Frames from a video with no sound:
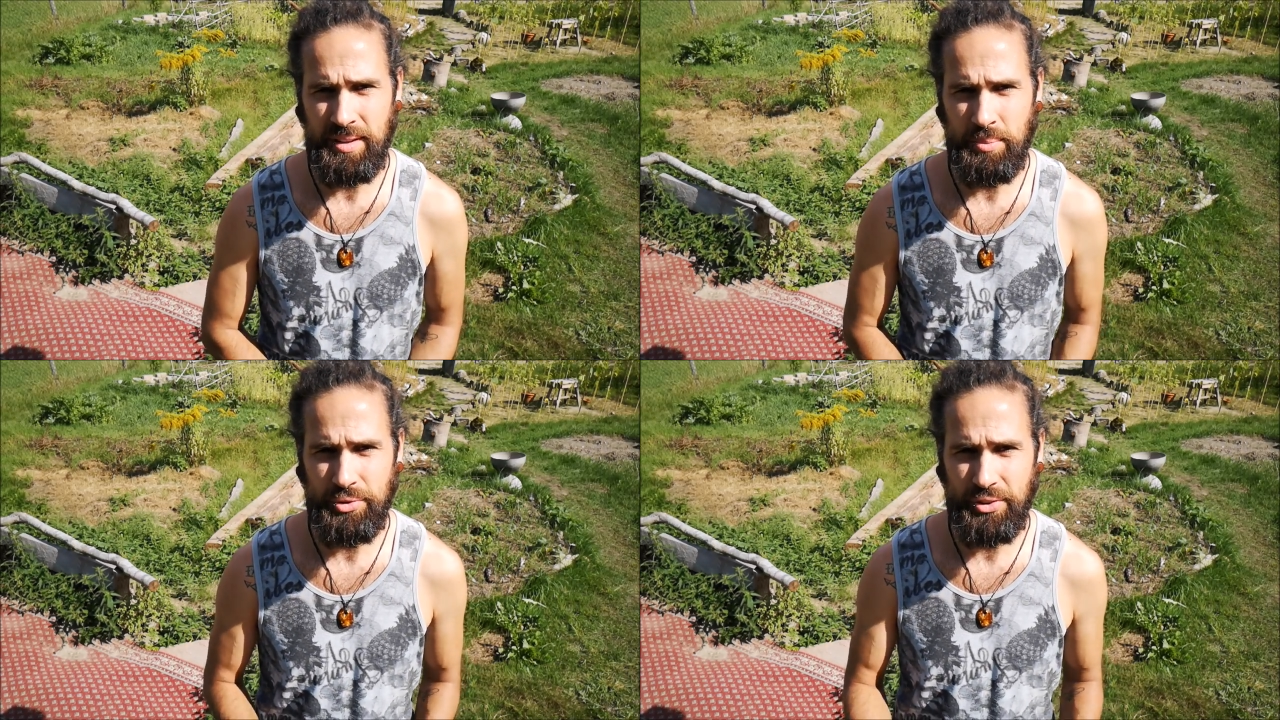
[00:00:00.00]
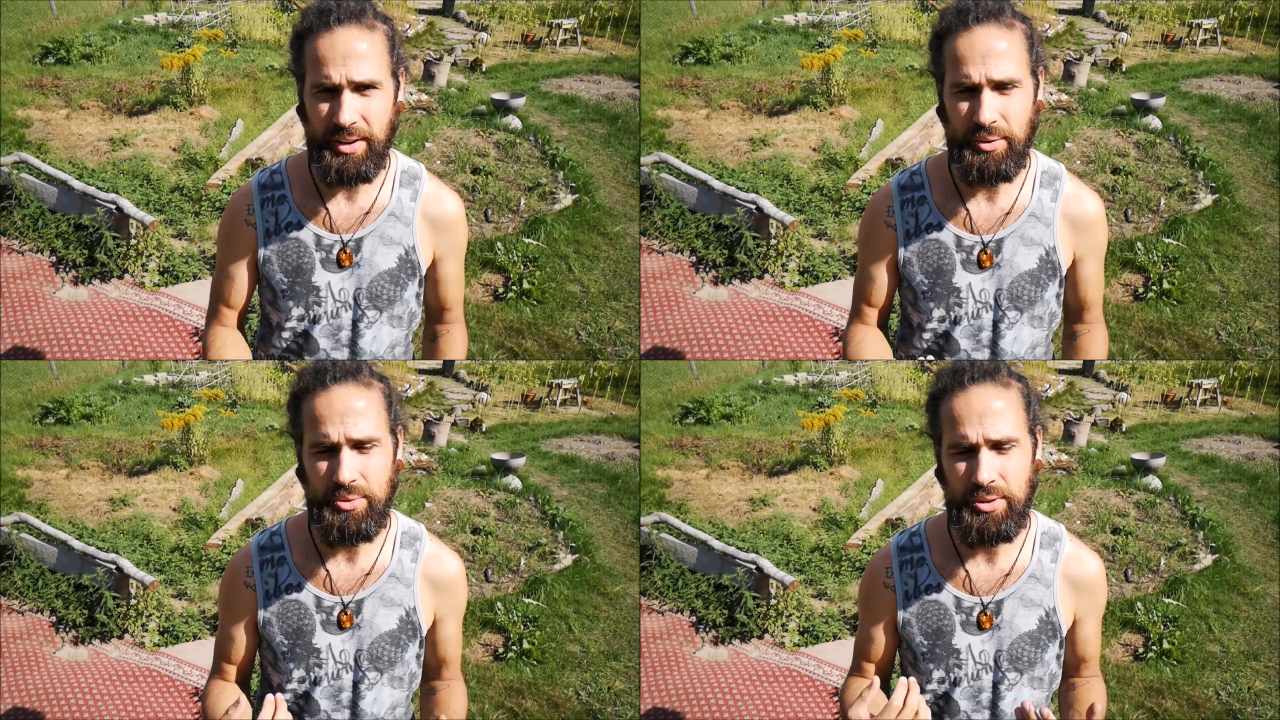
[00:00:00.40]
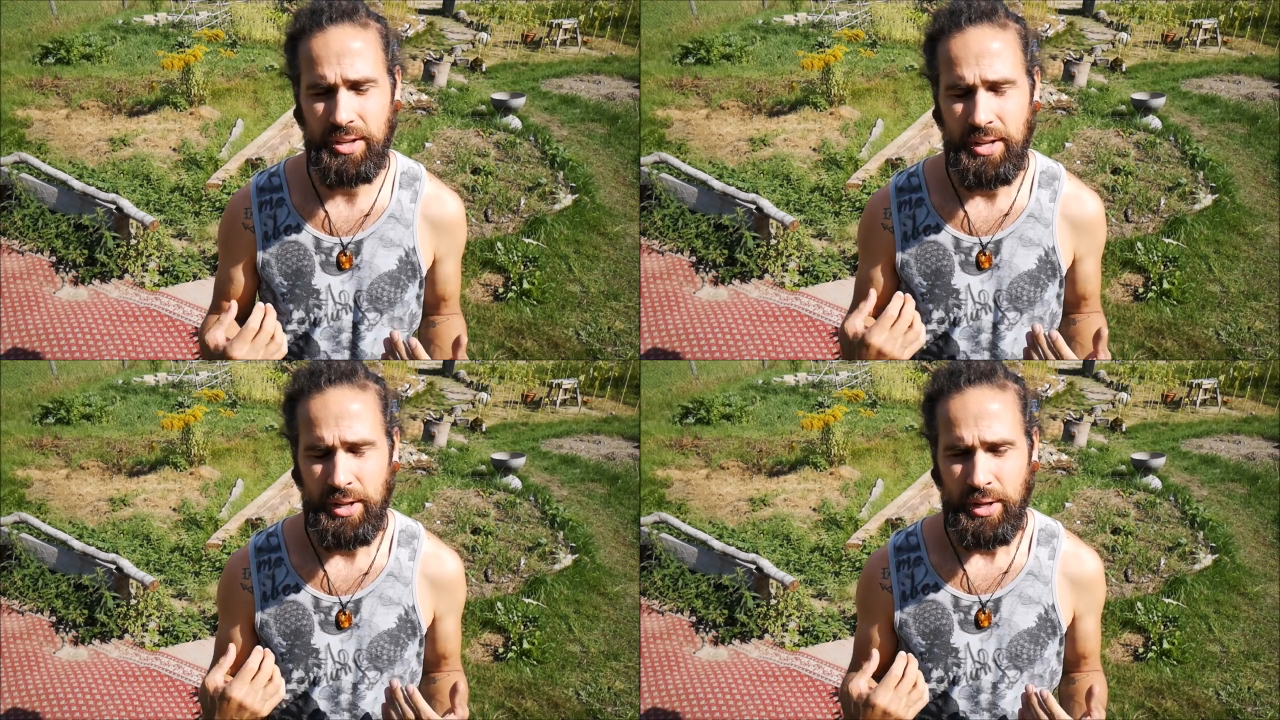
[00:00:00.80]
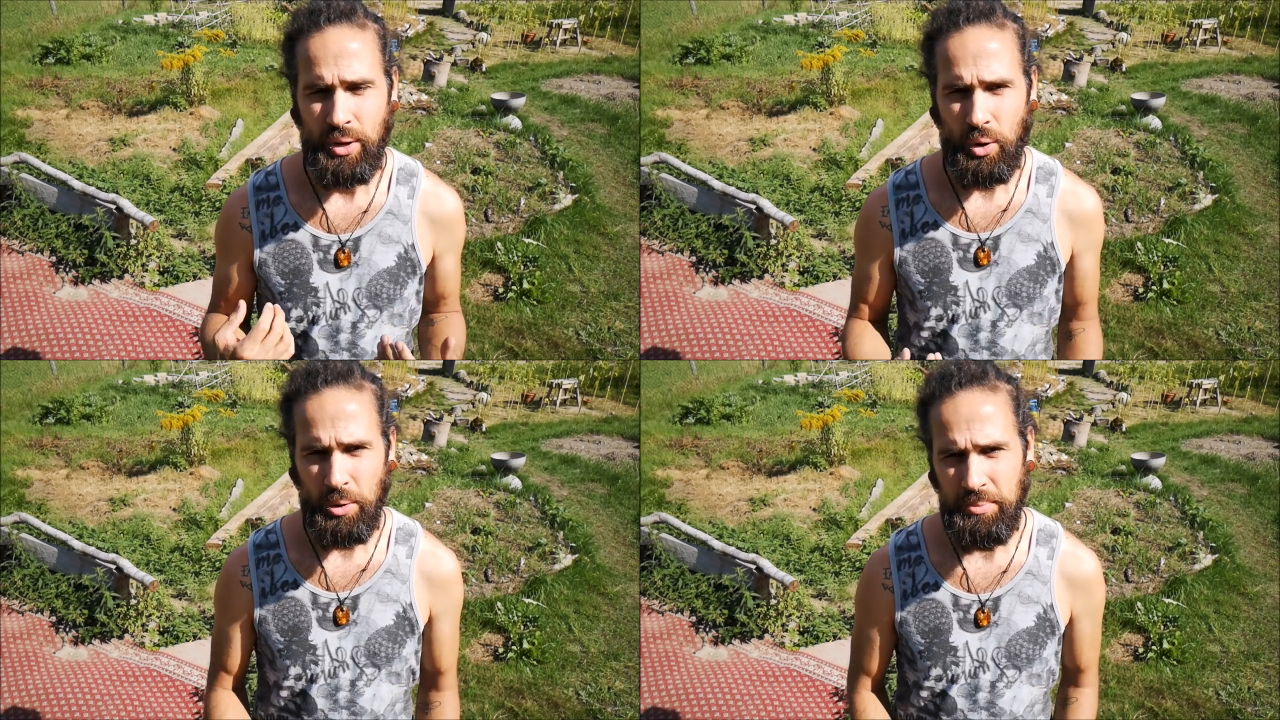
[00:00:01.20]
Die muss ich dann natürlich
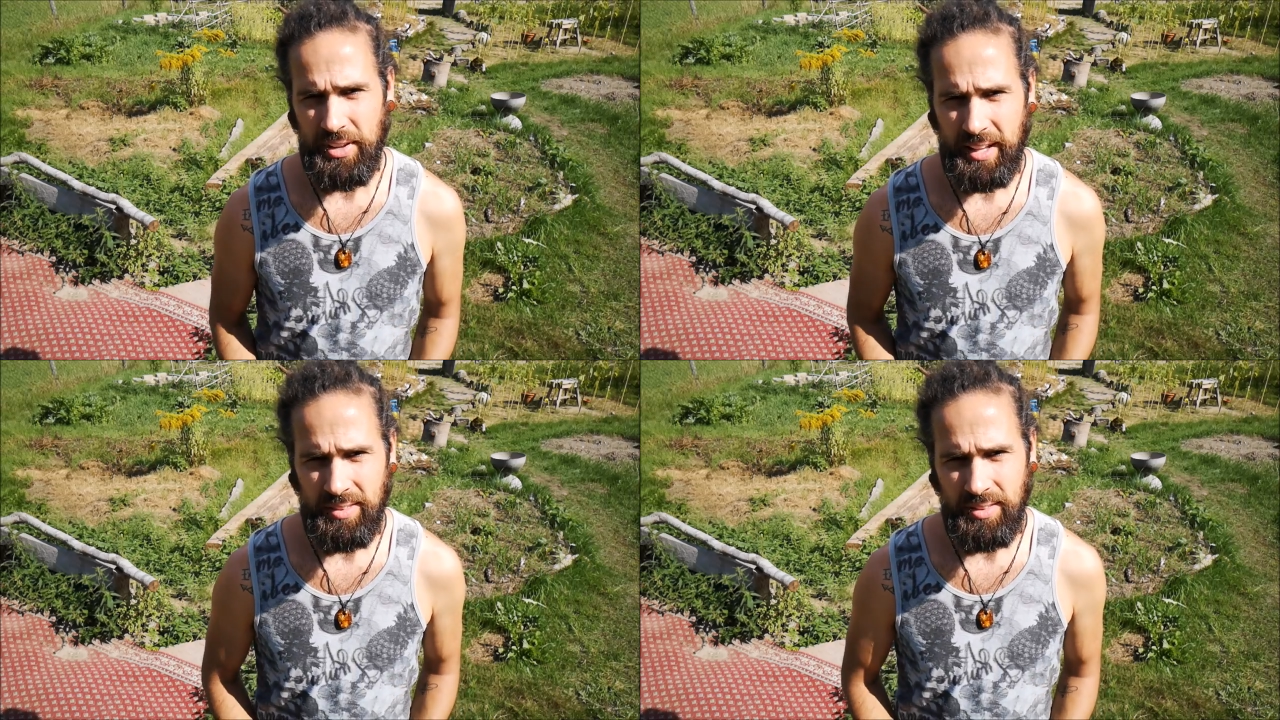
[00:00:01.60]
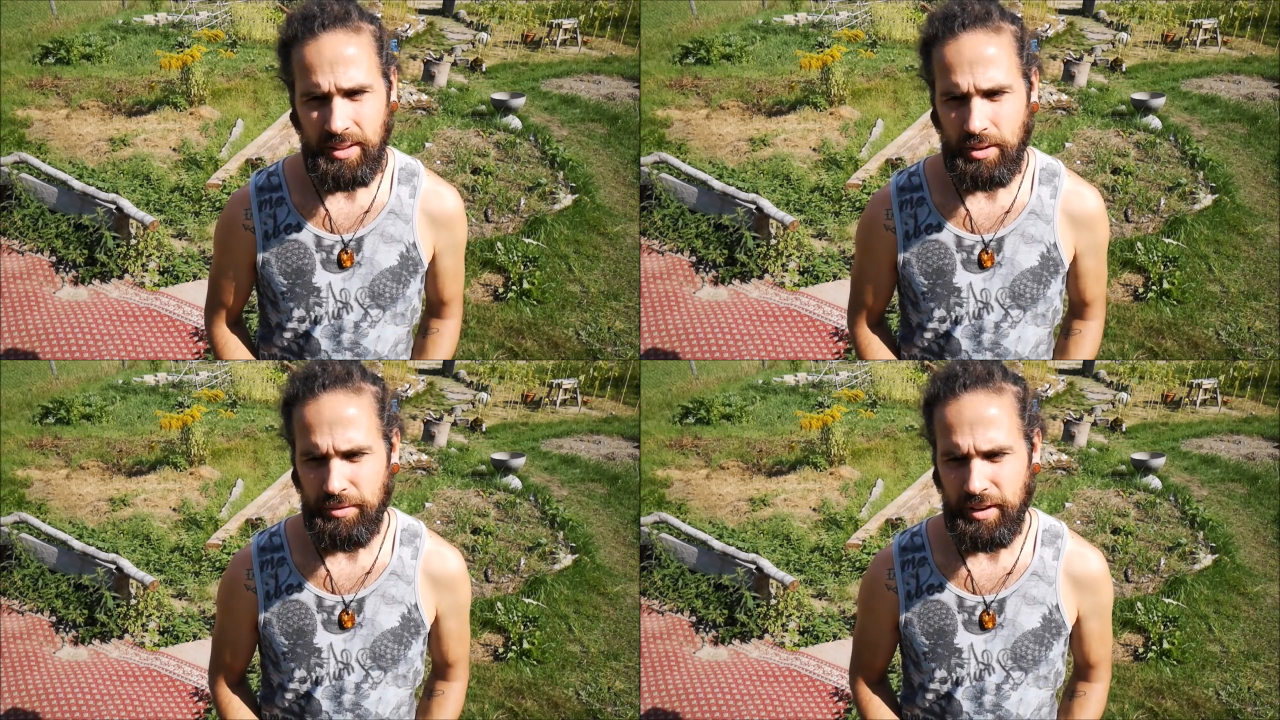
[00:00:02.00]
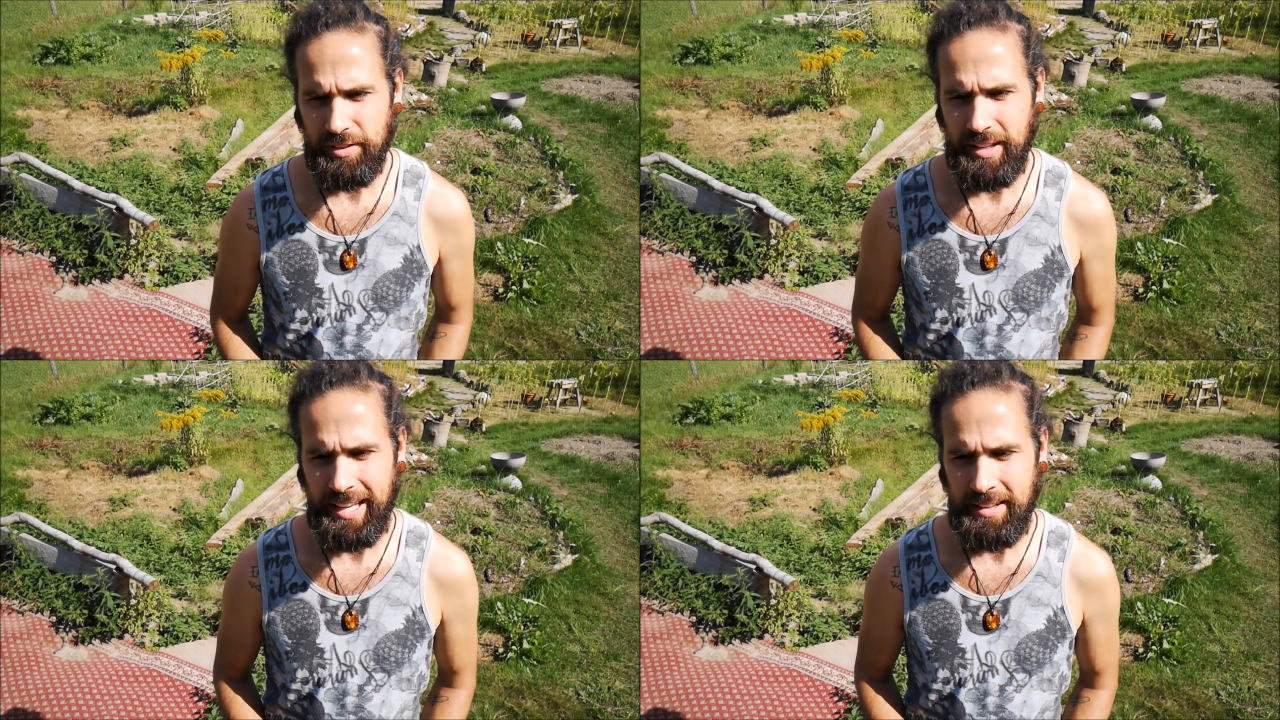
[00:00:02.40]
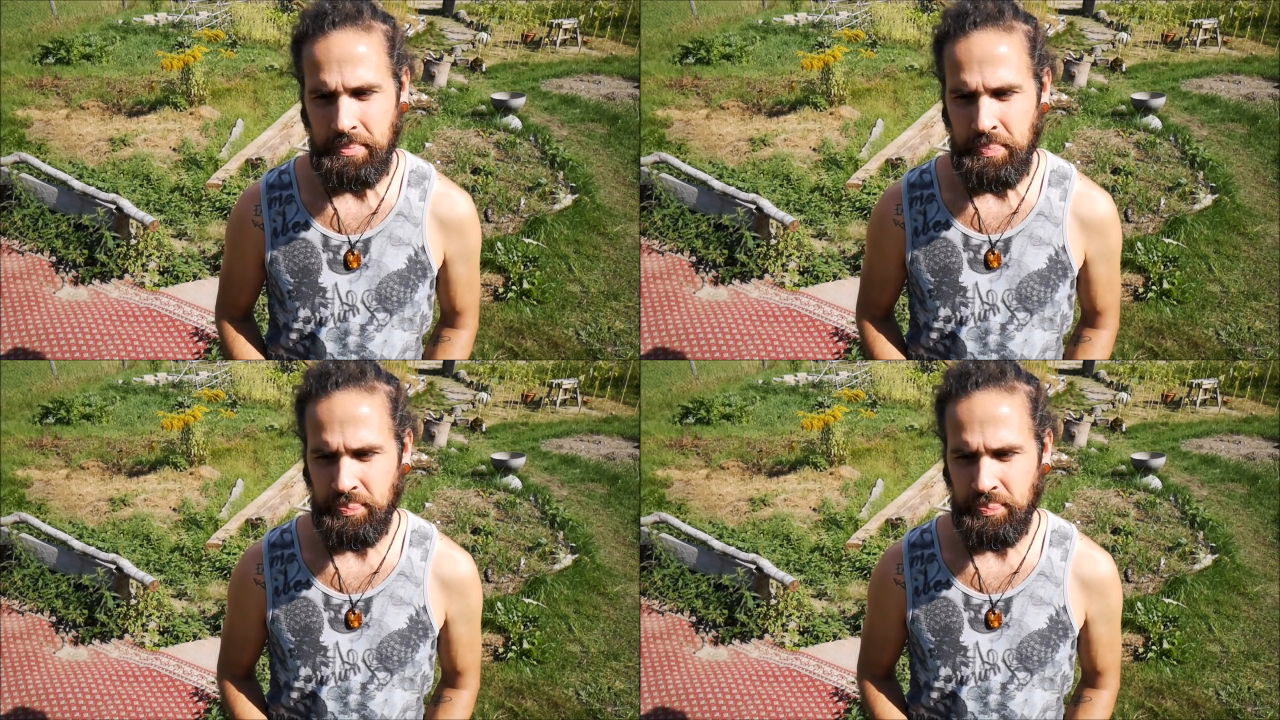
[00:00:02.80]
umsetzen. Ich hoffe, das geht.